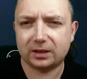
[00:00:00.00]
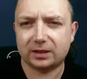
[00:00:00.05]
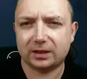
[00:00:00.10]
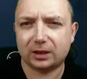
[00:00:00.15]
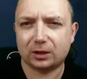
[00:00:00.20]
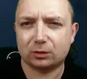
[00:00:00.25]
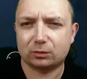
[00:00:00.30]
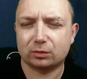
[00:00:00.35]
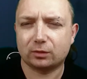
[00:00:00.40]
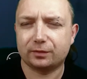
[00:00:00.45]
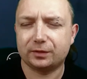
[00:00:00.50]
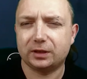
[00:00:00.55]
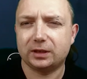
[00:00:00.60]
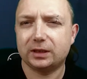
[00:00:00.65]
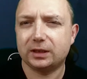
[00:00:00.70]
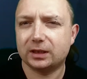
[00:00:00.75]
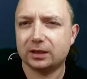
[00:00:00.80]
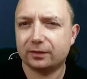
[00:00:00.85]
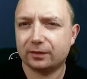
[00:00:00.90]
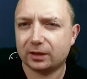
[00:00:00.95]
tej kotłowni
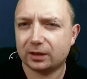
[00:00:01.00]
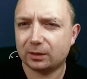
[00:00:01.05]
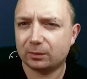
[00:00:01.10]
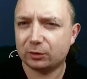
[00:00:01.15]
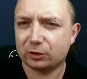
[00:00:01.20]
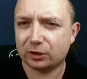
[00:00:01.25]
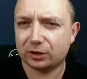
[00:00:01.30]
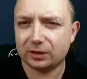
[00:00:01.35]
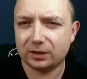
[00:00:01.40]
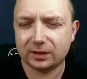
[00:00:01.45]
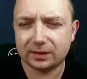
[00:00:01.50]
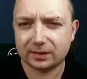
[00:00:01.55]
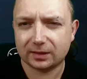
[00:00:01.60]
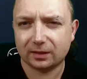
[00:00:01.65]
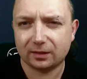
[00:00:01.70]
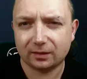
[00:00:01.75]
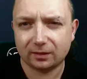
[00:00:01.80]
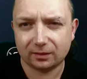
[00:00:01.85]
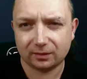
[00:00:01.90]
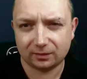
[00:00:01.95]
nie dowiadujemy się nic
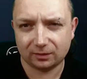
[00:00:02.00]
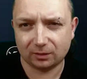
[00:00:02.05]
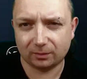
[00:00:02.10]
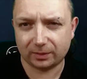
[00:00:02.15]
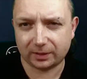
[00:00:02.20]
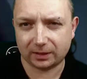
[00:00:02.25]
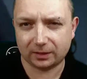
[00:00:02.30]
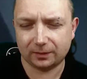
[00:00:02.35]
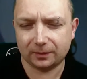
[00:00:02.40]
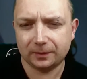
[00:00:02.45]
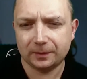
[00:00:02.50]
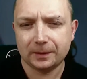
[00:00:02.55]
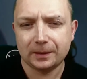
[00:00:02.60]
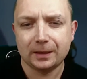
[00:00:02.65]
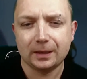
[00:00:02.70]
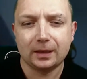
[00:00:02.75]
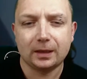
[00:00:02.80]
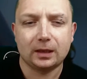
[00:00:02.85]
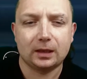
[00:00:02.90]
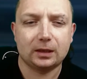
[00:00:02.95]
dobrego.
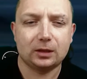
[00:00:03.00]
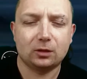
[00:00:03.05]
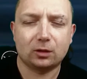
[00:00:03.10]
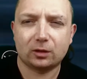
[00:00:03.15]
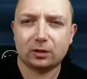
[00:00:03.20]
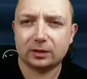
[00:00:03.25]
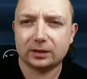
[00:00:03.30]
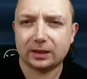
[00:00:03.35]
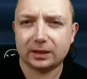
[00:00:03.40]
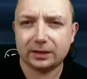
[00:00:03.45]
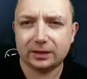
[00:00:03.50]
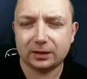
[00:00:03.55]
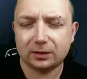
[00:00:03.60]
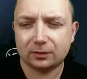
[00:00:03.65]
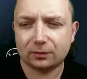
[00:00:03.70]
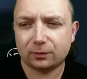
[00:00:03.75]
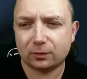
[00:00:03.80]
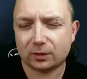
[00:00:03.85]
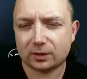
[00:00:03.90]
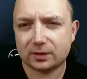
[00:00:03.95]
Dokonali
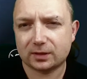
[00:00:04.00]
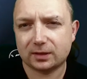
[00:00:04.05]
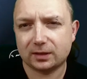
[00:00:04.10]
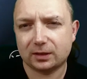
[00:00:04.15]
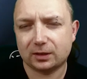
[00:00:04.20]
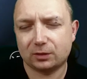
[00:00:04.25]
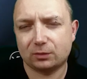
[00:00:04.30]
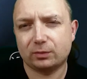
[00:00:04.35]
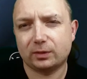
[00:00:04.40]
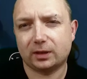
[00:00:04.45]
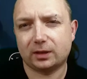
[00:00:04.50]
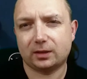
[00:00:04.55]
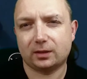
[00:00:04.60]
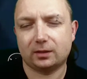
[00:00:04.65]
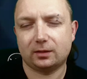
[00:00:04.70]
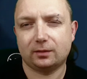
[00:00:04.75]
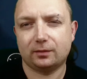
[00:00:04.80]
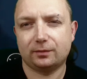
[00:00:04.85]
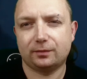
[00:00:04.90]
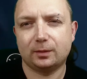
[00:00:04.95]
twórcy złych
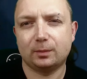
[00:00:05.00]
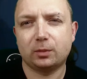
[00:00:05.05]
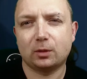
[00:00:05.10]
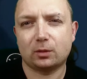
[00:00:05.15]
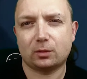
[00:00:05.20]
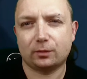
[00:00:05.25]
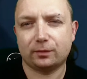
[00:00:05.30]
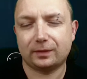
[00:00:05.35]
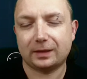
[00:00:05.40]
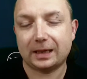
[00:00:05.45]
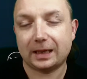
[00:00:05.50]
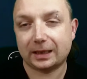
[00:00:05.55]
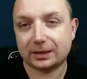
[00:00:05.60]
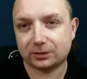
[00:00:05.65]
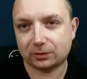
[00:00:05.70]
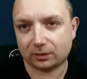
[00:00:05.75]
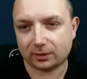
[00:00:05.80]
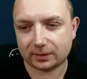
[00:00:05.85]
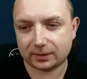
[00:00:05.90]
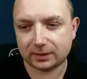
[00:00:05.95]
wyborów
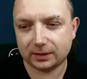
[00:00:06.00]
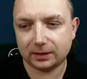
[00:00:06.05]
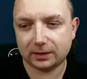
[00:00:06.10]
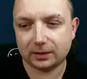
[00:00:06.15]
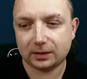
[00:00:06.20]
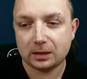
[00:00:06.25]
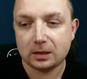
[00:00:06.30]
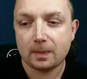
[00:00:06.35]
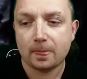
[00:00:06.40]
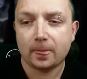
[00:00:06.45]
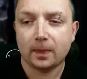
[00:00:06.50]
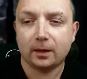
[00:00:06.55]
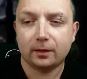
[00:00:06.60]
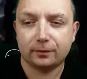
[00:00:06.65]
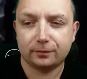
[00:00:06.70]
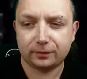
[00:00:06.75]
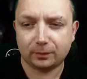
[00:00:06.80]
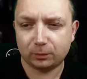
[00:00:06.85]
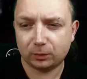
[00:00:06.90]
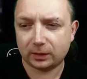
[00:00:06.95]
aktorskich.
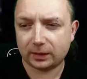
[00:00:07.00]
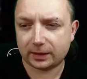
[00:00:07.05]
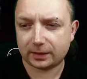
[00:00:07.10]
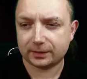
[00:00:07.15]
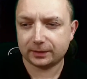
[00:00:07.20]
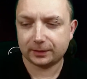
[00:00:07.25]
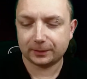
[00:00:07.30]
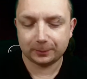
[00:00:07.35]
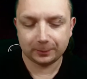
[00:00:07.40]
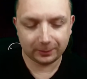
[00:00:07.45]
Fabularnie,